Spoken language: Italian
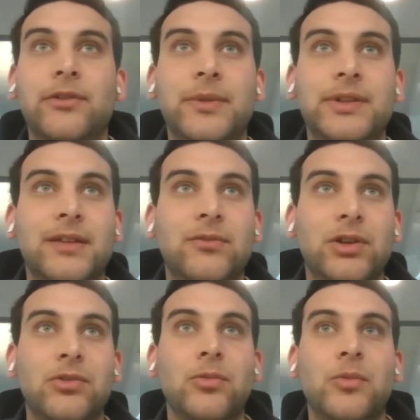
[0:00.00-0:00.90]
ovviamente
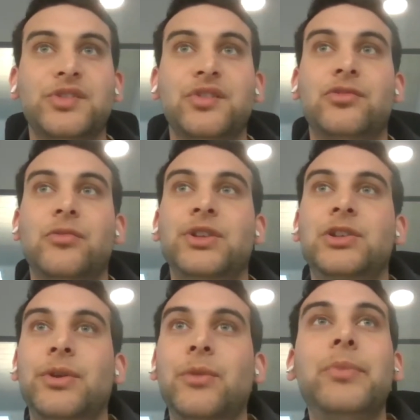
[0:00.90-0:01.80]
lavorano con questo
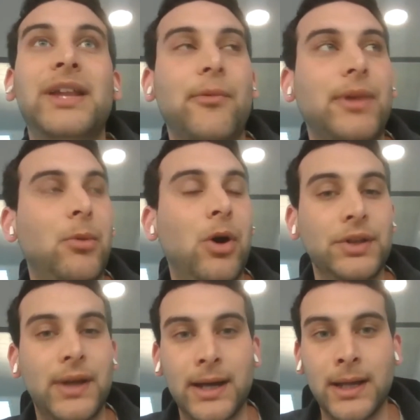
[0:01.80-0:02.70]
strumento, ma non perché è una
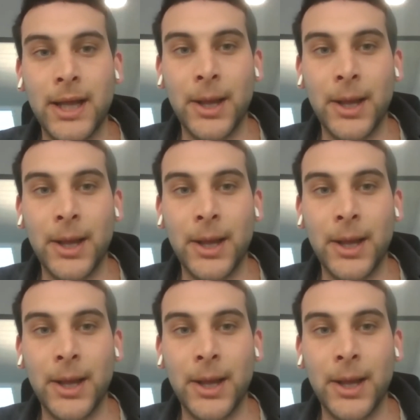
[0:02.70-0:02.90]
moda,